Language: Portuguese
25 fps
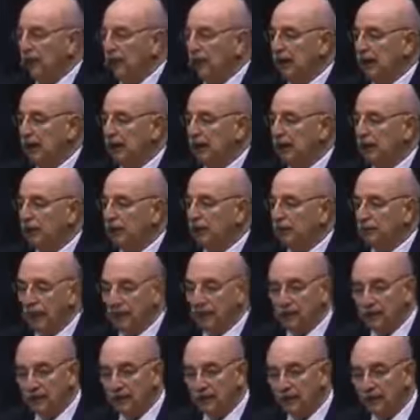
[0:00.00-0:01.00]
é, no
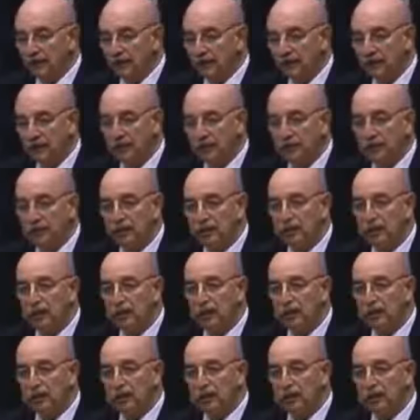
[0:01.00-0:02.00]
Brasil,
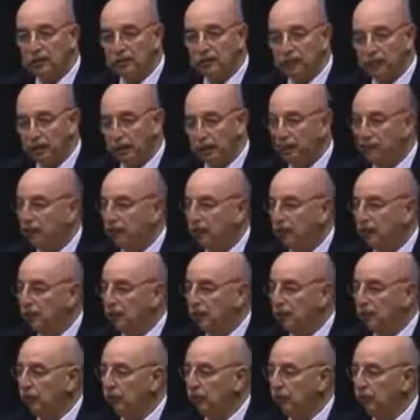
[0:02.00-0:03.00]
né, quando entrou pelo Rio
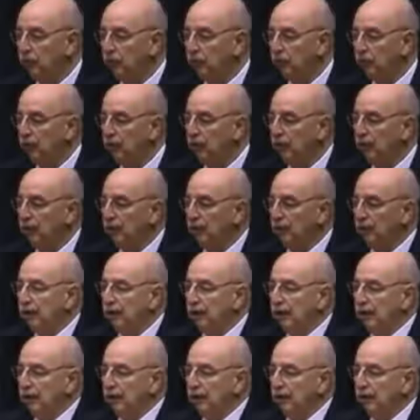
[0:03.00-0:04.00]
Grande do Sul,
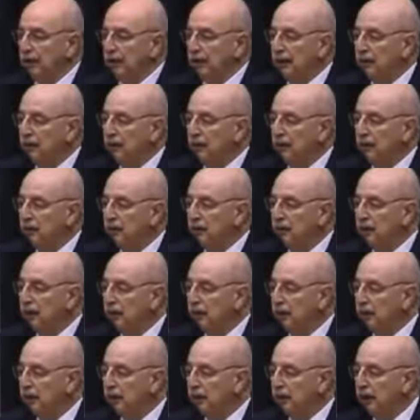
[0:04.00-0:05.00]
e
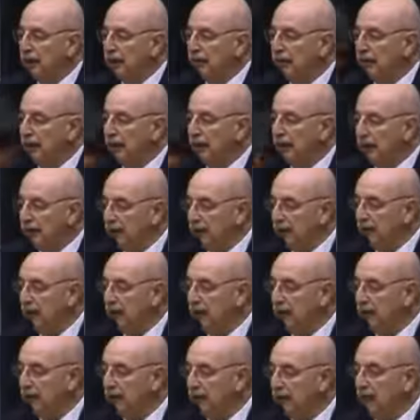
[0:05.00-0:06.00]
tive uma
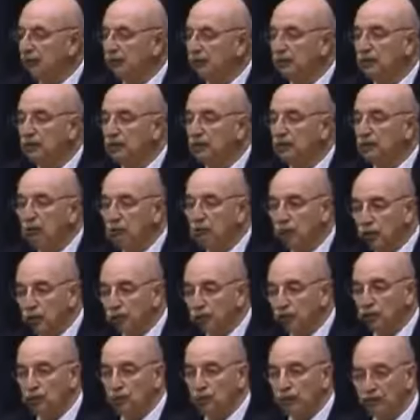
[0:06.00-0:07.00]
experiência que me ensinou
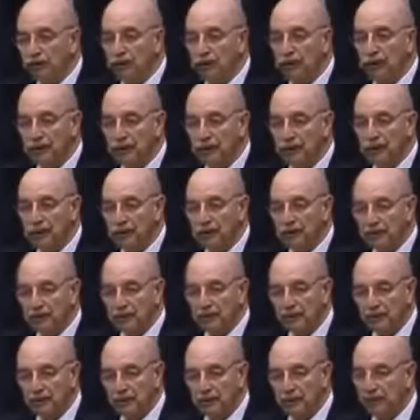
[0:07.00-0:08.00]
muito em
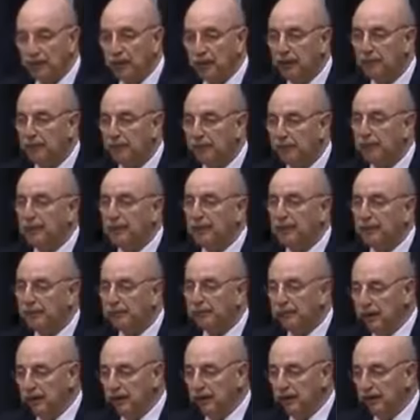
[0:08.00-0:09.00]
relação às epidemias,
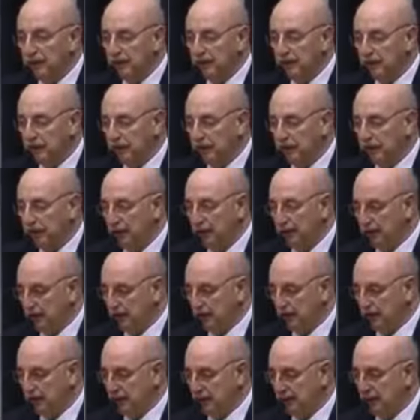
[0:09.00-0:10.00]
pandemias e
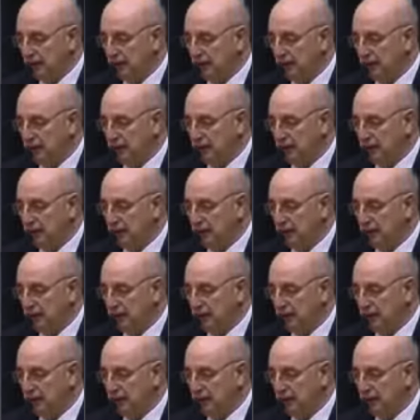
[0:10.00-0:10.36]
epidemias.